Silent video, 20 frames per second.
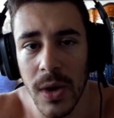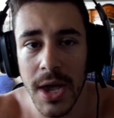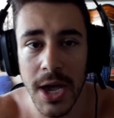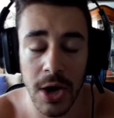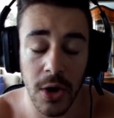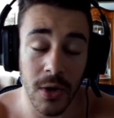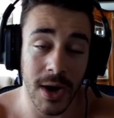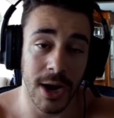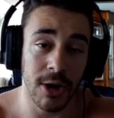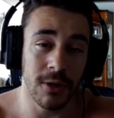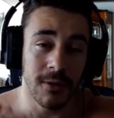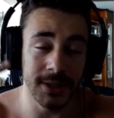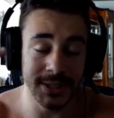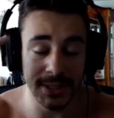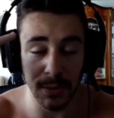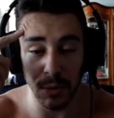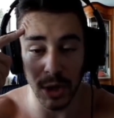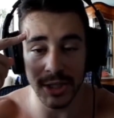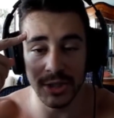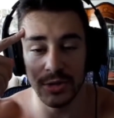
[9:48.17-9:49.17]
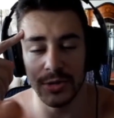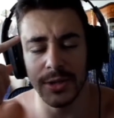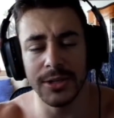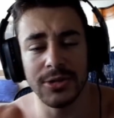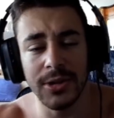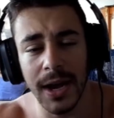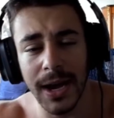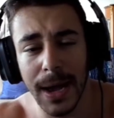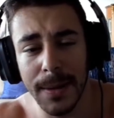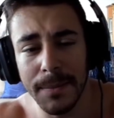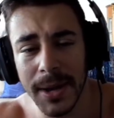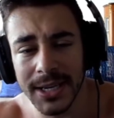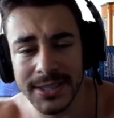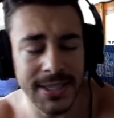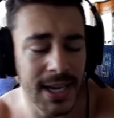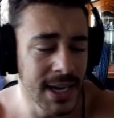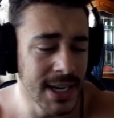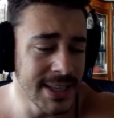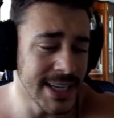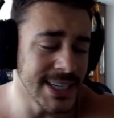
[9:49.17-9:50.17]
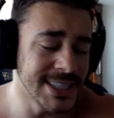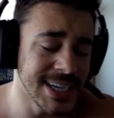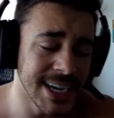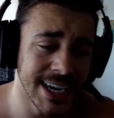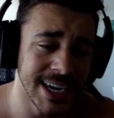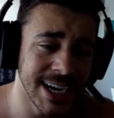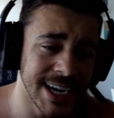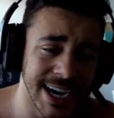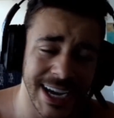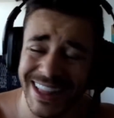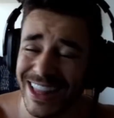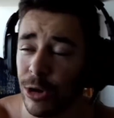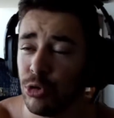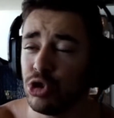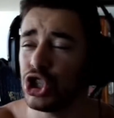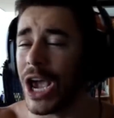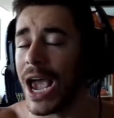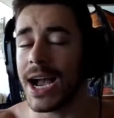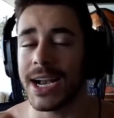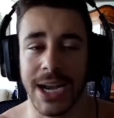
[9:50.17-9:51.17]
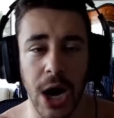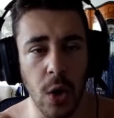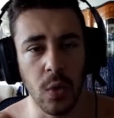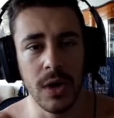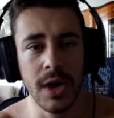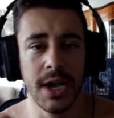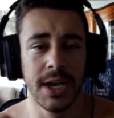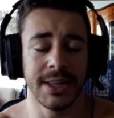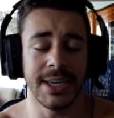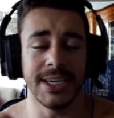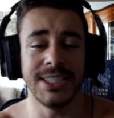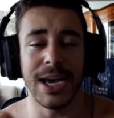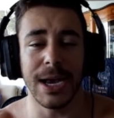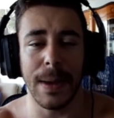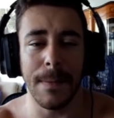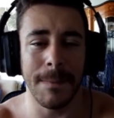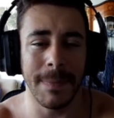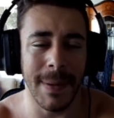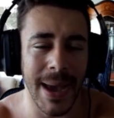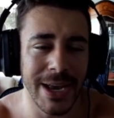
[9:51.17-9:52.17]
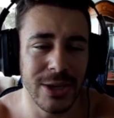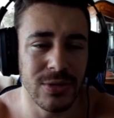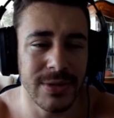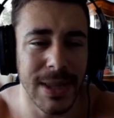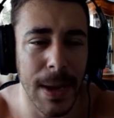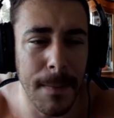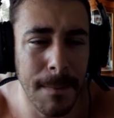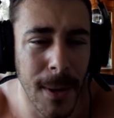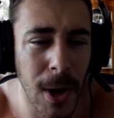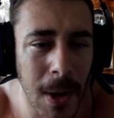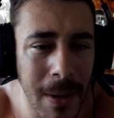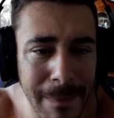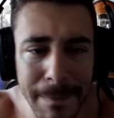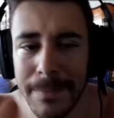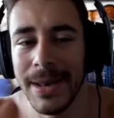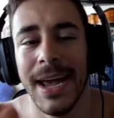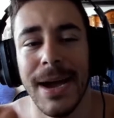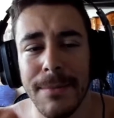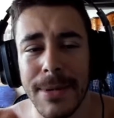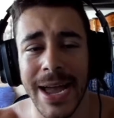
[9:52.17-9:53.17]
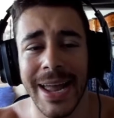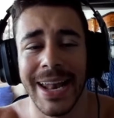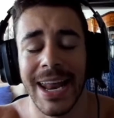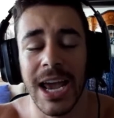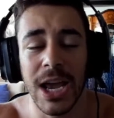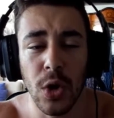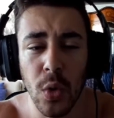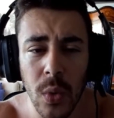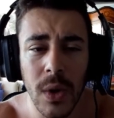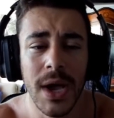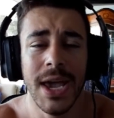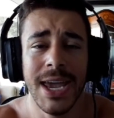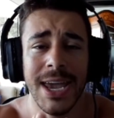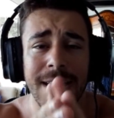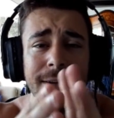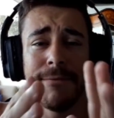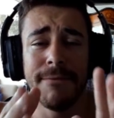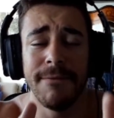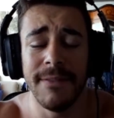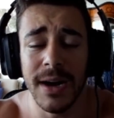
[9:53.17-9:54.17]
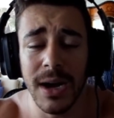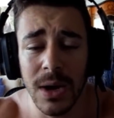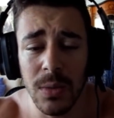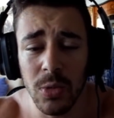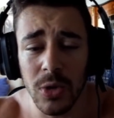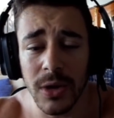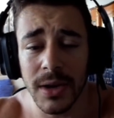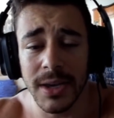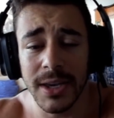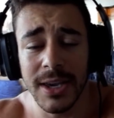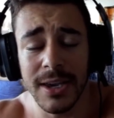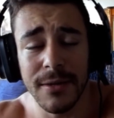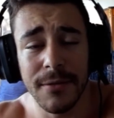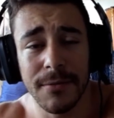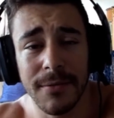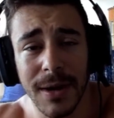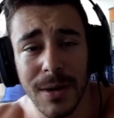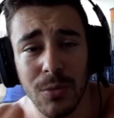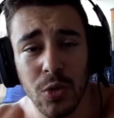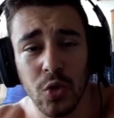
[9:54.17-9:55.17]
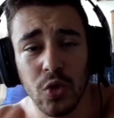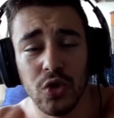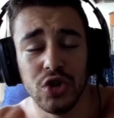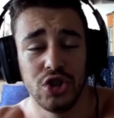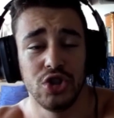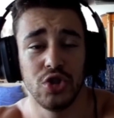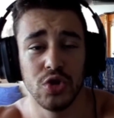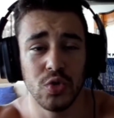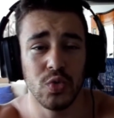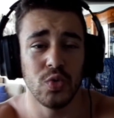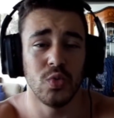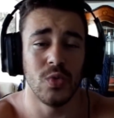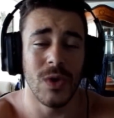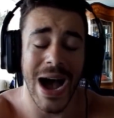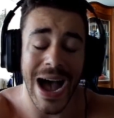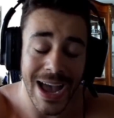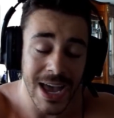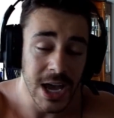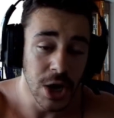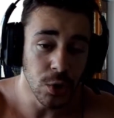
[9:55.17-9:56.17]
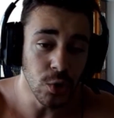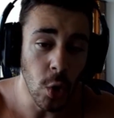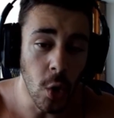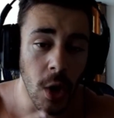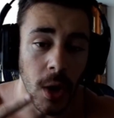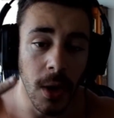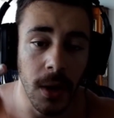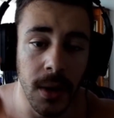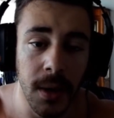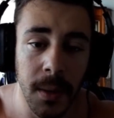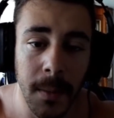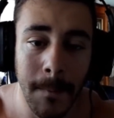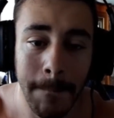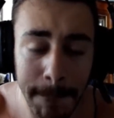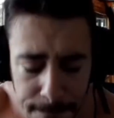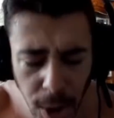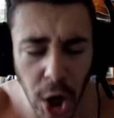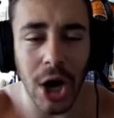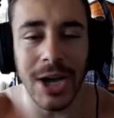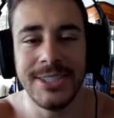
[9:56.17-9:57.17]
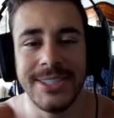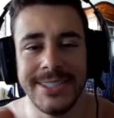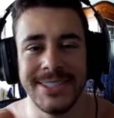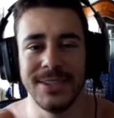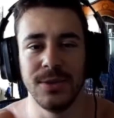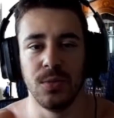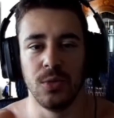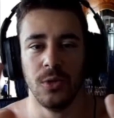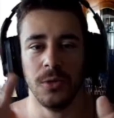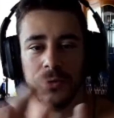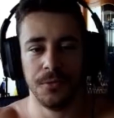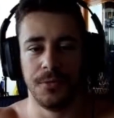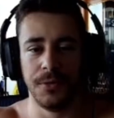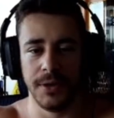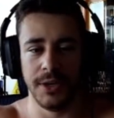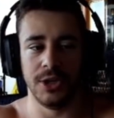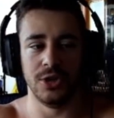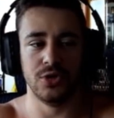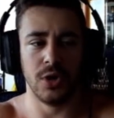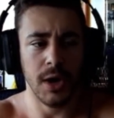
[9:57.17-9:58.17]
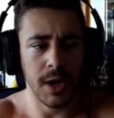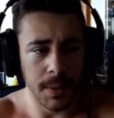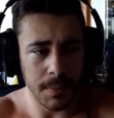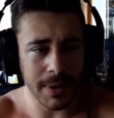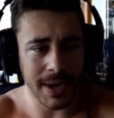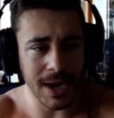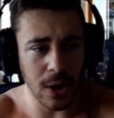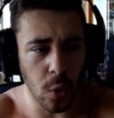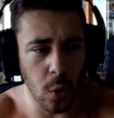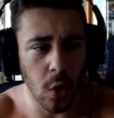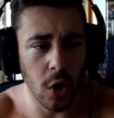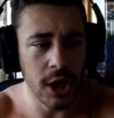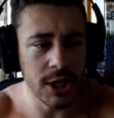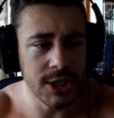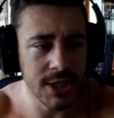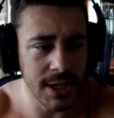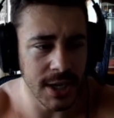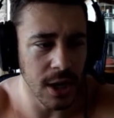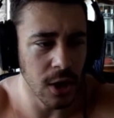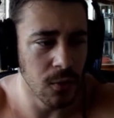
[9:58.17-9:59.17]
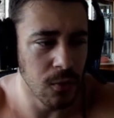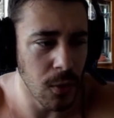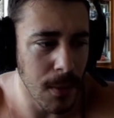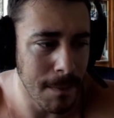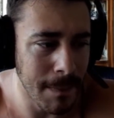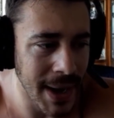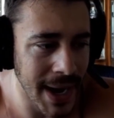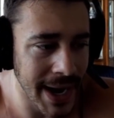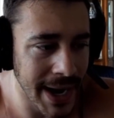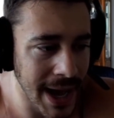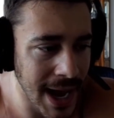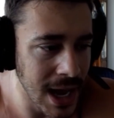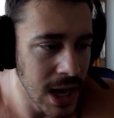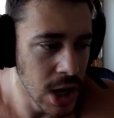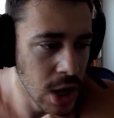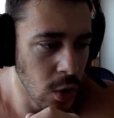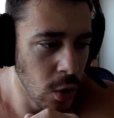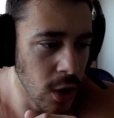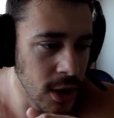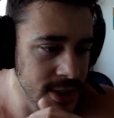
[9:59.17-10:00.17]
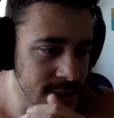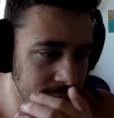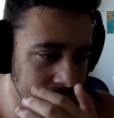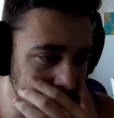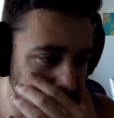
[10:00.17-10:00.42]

Eu quero que você bote isso na sua cabeça. Tem dia que ganha até o charcão, tem dia que perde, não tem problema nenhum. E vamos que vamos continuar continuar no próximo vídeo, porque hoje eu vou parar, hoje